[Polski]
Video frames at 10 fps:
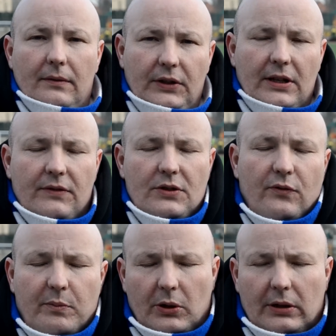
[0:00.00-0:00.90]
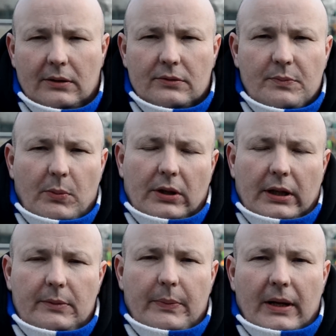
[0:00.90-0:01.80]
Witam widzów w portalu
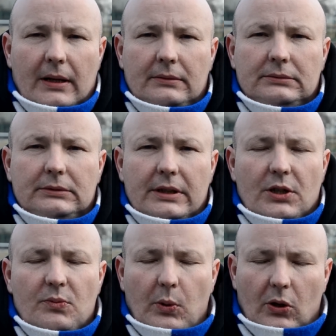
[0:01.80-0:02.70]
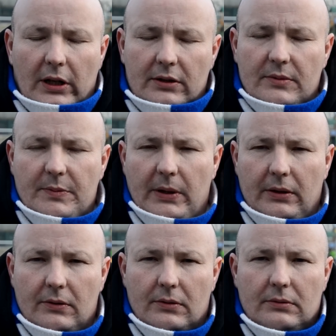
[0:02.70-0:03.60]
sportegit.pl. Jesteśmy po kolejnym
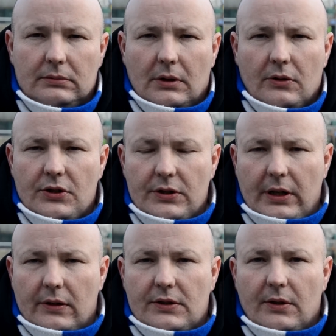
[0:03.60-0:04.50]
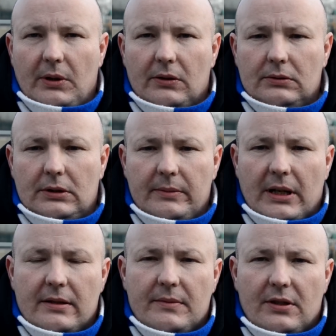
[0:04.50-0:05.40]
sparingu olsztyńskiego Stomilu. Tym
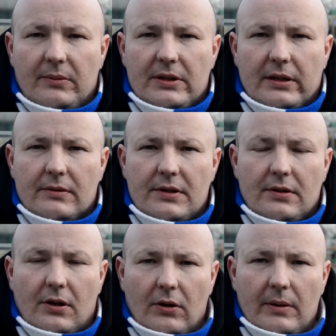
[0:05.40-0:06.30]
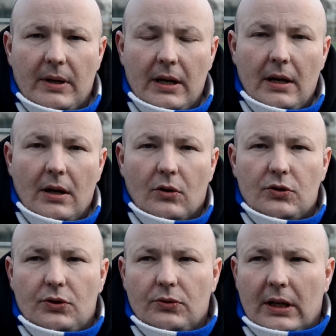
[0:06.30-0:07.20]
razem Stomil zagrał z Sokołem
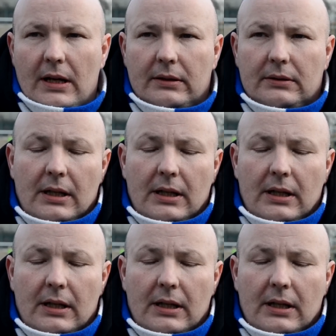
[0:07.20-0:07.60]
Ostruda.